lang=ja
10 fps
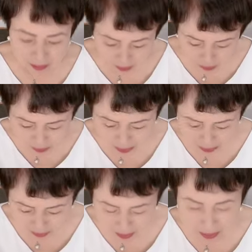こだったらお
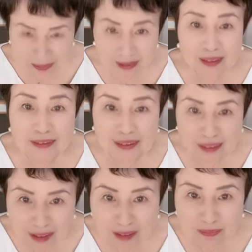米たくさん
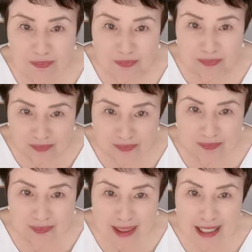使うしね
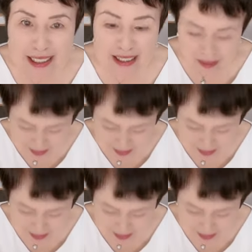うんか